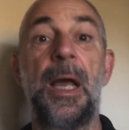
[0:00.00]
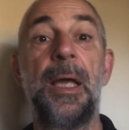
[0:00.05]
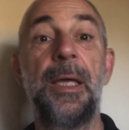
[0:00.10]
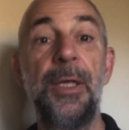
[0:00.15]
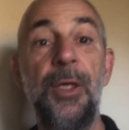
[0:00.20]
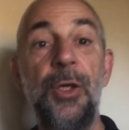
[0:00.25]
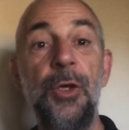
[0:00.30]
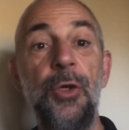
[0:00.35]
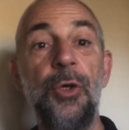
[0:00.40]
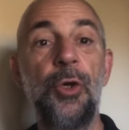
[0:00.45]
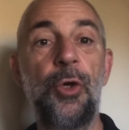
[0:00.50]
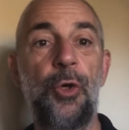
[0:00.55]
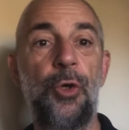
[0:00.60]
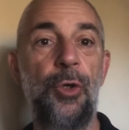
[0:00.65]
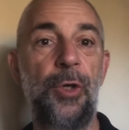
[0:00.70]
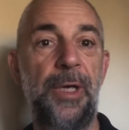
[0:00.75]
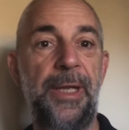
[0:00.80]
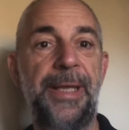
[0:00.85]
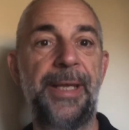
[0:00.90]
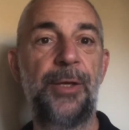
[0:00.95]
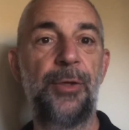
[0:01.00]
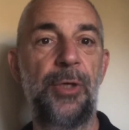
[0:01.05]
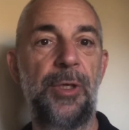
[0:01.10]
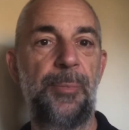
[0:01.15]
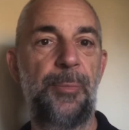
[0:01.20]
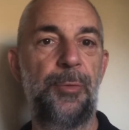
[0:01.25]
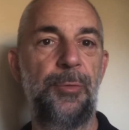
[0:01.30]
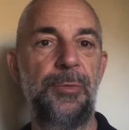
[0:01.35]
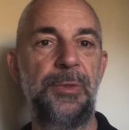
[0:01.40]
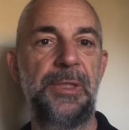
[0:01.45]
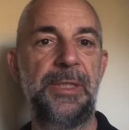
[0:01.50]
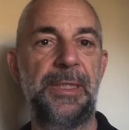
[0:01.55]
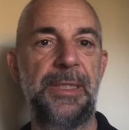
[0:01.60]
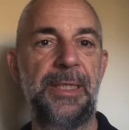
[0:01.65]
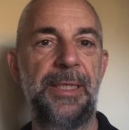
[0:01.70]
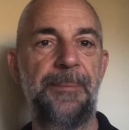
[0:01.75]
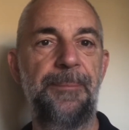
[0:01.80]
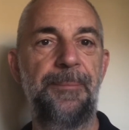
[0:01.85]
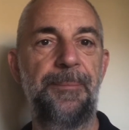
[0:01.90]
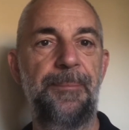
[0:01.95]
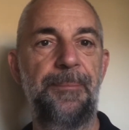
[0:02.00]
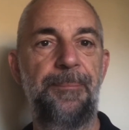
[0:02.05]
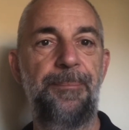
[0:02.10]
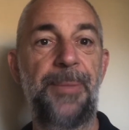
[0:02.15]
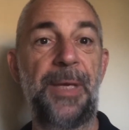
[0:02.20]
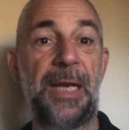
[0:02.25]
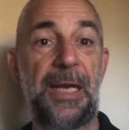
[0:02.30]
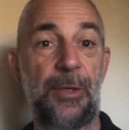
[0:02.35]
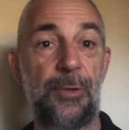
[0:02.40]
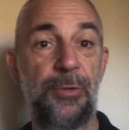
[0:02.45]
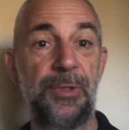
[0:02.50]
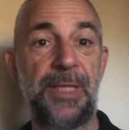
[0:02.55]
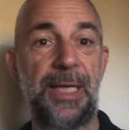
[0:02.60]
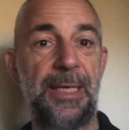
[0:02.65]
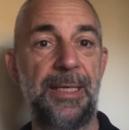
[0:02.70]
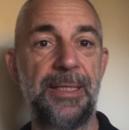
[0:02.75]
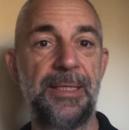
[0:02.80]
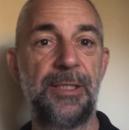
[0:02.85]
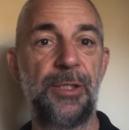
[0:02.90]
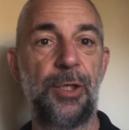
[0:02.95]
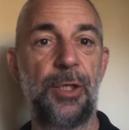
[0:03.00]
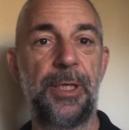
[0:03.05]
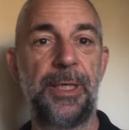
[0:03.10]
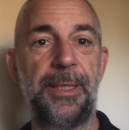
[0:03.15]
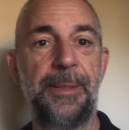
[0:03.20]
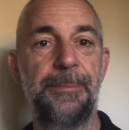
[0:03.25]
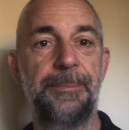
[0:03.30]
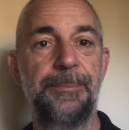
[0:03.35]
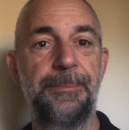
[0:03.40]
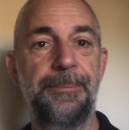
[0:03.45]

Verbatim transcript: Io collego i puntini per raccontare le storie.